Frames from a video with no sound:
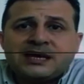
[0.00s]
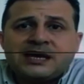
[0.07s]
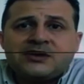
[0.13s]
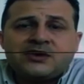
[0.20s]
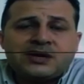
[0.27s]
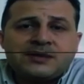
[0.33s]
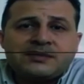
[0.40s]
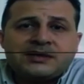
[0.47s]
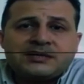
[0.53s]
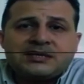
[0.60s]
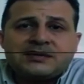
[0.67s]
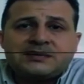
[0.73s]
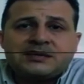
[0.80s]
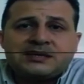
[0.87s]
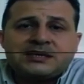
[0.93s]
que
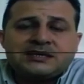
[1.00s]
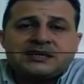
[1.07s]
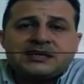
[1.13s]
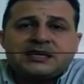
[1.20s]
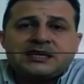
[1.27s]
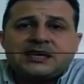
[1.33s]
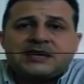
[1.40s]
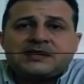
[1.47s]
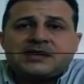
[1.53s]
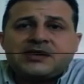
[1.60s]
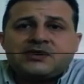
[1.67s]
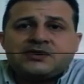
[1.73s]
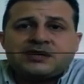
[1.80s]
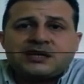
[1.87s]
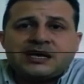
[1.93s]
precisamente están encaminados
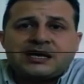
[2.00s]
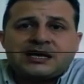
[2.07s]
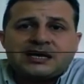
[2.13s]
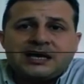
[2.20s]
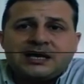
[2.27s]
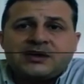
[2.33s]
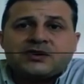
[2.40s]
a aquello.